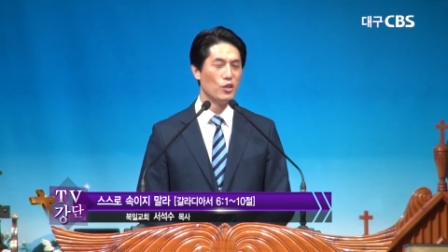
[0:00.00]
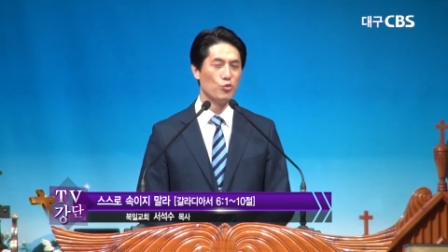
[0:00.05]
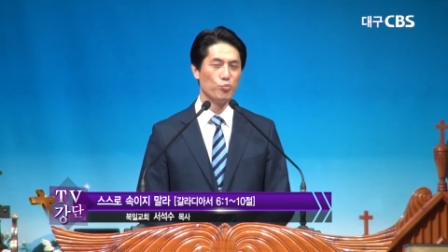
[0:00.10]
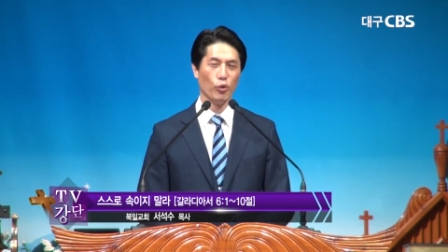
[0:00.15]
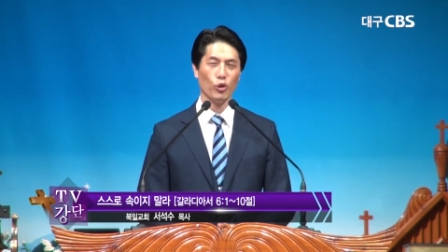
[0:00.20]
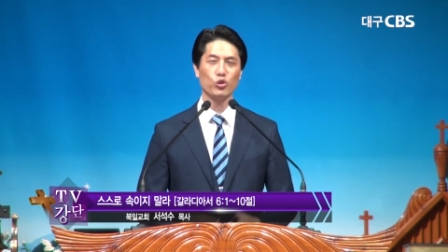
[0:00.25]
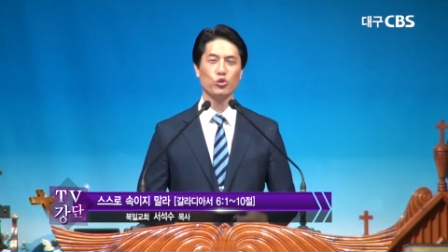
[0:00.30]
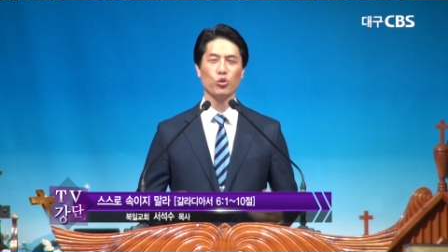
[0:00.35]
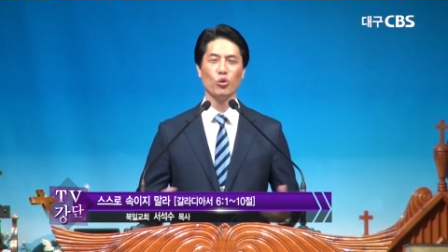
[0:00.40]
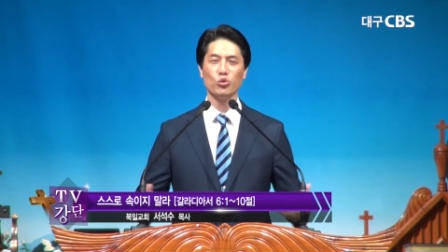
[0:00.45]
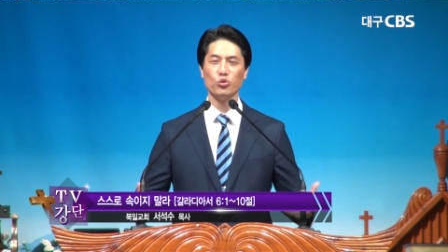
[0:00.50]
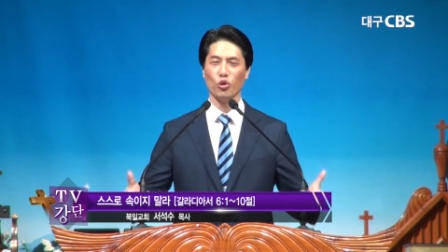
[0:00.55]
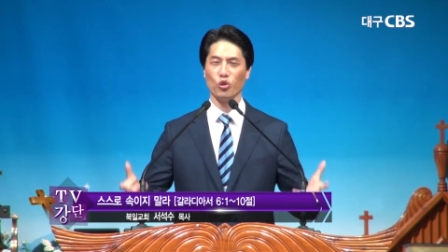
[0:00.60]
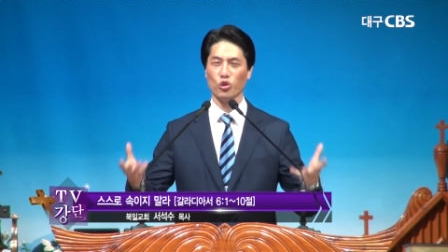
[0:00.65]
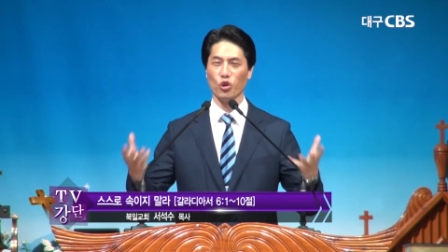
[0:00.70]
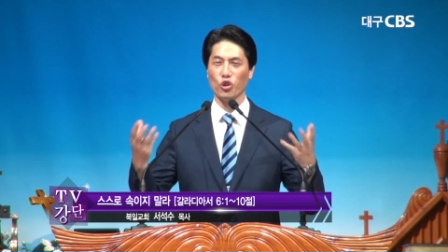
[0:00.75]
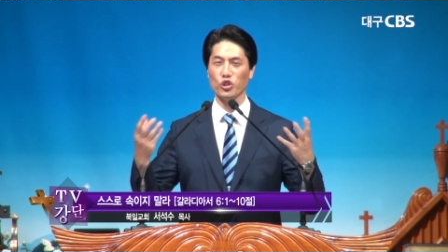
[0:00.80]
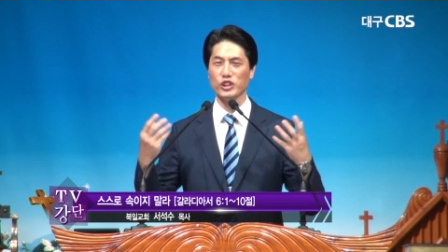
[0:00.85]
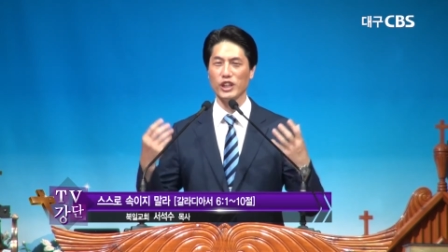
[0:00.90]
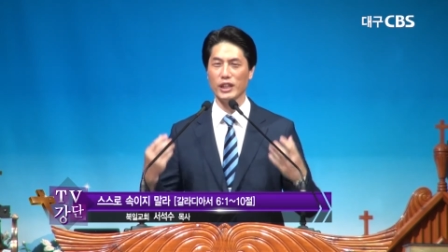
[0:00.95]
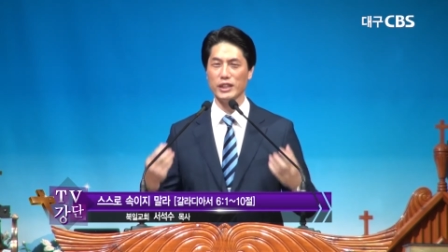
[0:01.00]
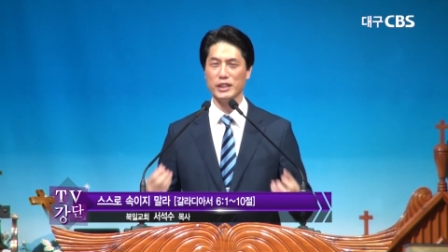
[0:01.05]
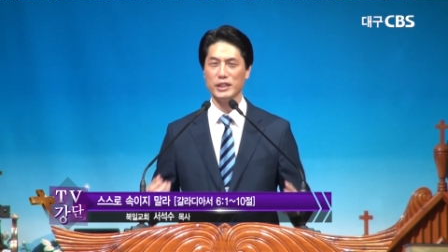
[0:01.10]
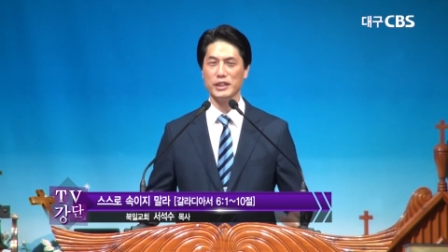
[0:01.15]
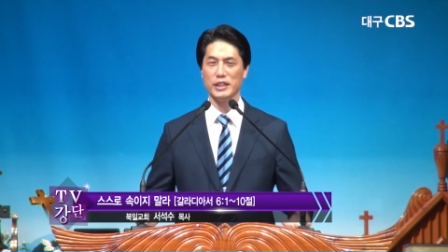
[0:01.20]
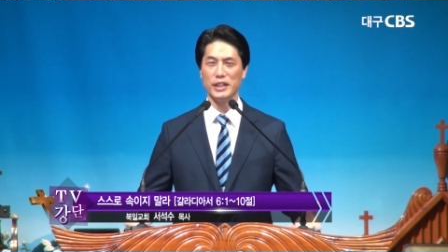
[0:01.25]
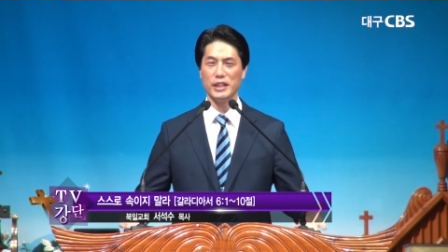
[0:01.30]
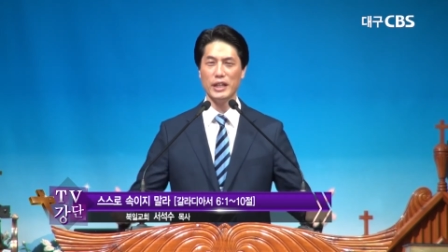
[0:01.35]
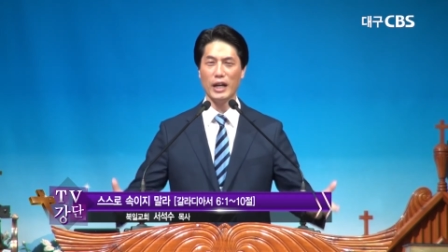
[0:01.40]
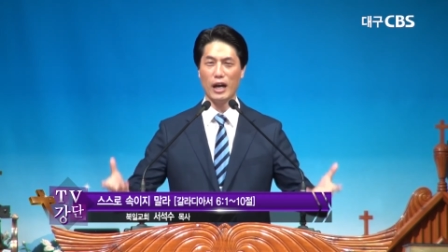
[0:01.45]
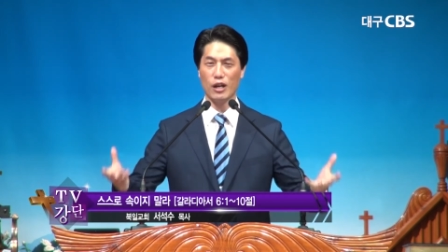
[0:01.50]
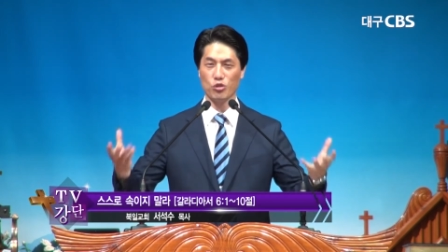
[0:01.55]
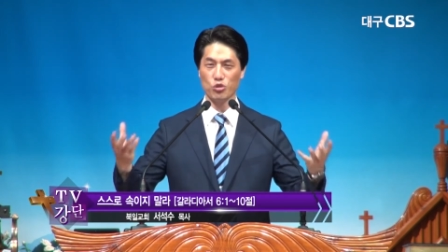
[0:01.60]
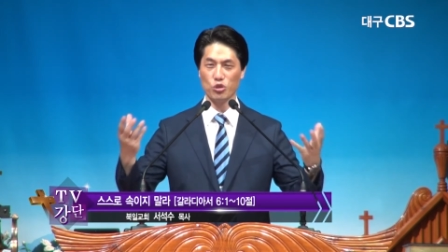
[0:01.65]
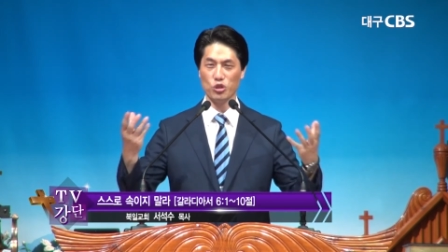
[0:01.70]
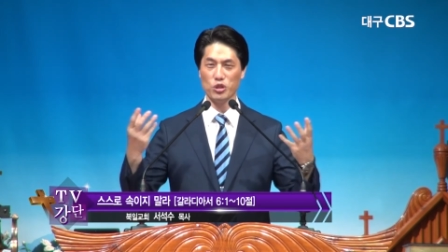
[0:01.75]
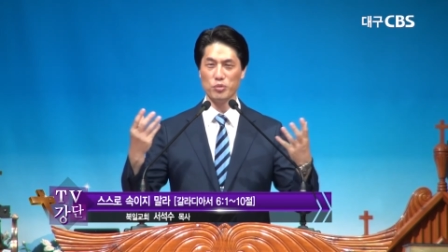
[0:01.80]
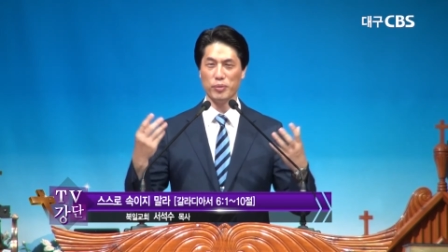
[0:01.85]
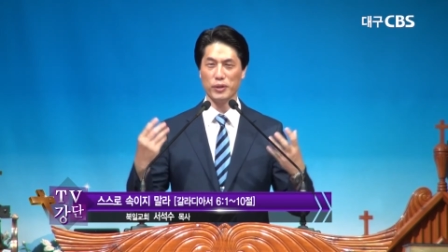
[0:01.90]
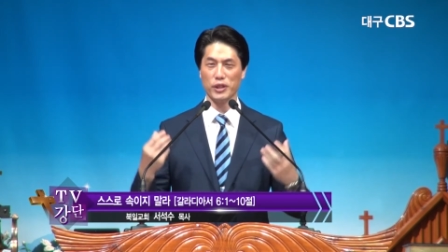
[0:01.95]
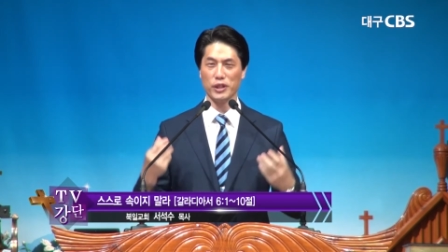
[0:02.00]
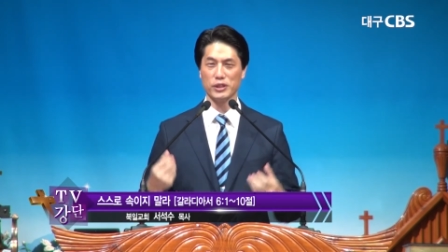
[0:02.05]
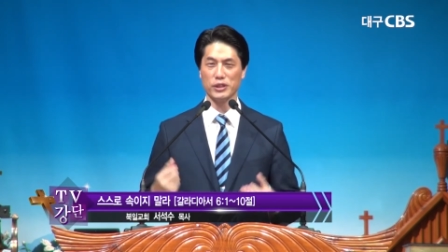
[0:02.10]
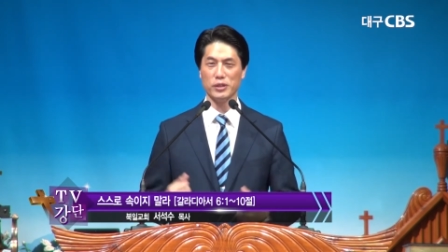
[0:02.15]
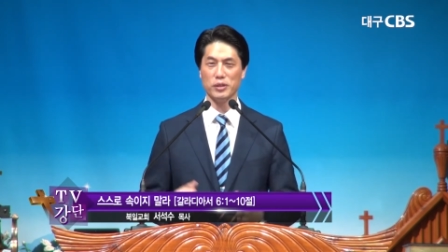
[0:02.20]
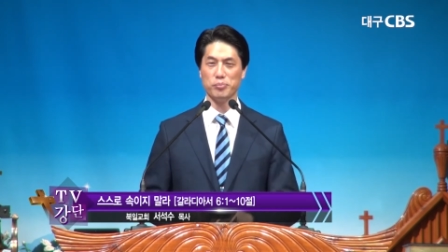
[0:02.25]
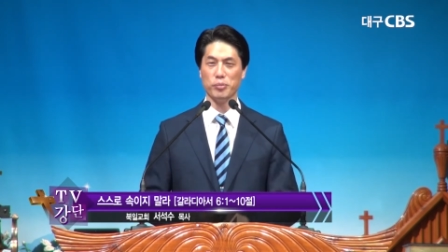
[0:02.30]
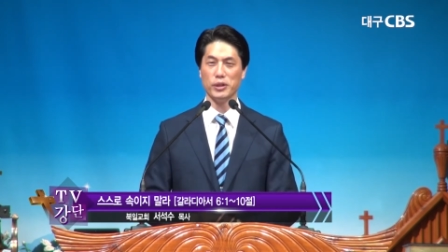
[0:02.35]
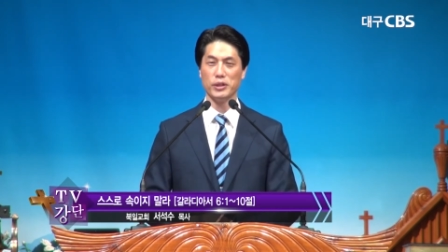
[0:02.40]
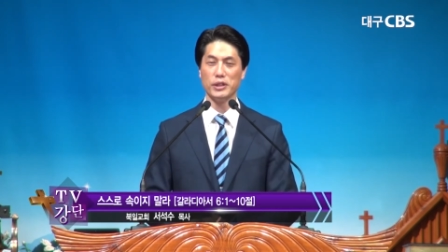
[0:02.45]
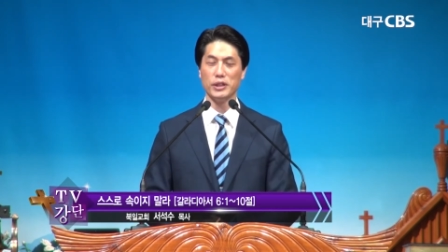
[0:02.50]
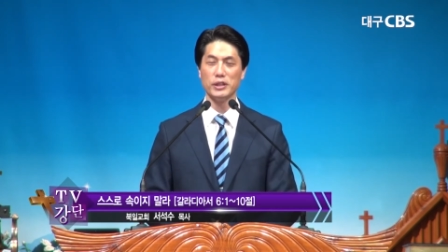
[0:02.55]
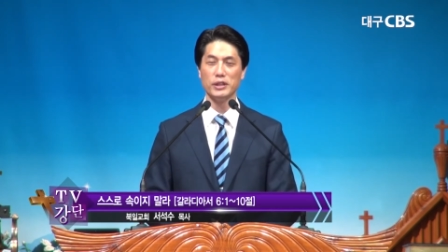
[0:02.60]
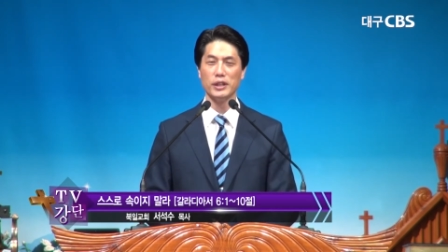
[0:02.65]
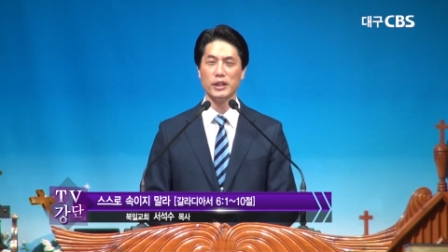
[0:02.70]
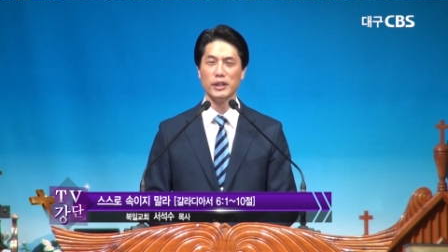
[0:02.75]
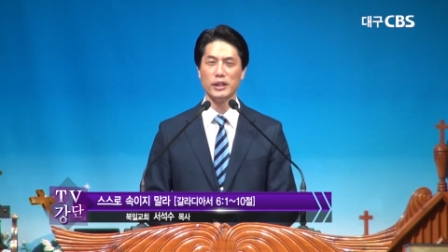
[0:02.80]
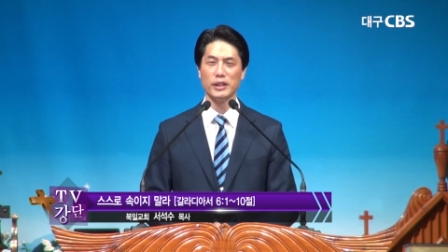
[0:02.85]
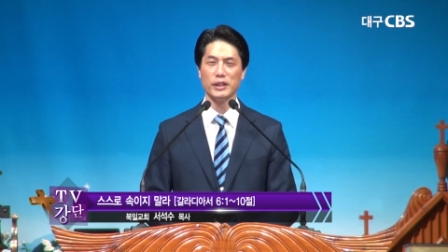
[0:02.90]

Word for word: 보통 노동자들이 하루를 벌어서 버는